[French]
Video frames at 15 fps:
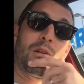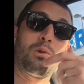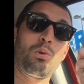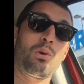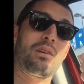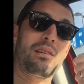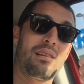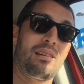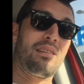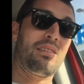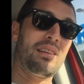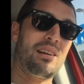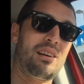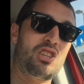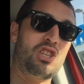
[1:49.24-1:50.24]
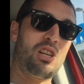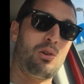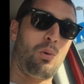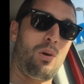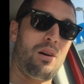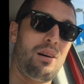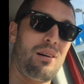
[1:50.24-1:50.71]
Donc ça, j'ai le
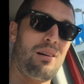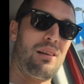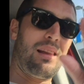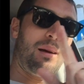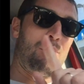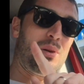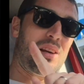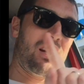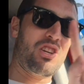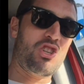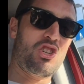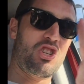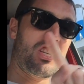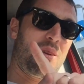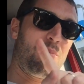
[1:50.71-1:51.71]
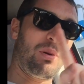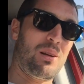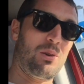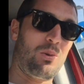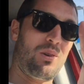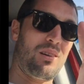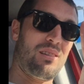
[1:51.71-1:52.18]
droit. La plage, j'ai pas
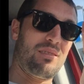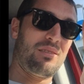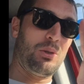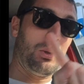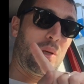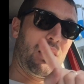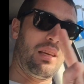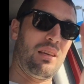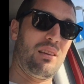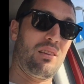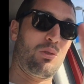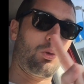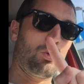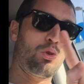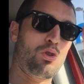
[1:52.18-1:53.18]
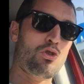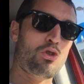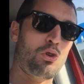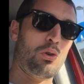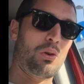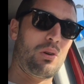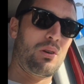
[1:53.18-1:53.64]
le droit. Ok, trop
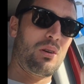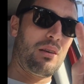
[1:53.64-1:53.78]
dangereux.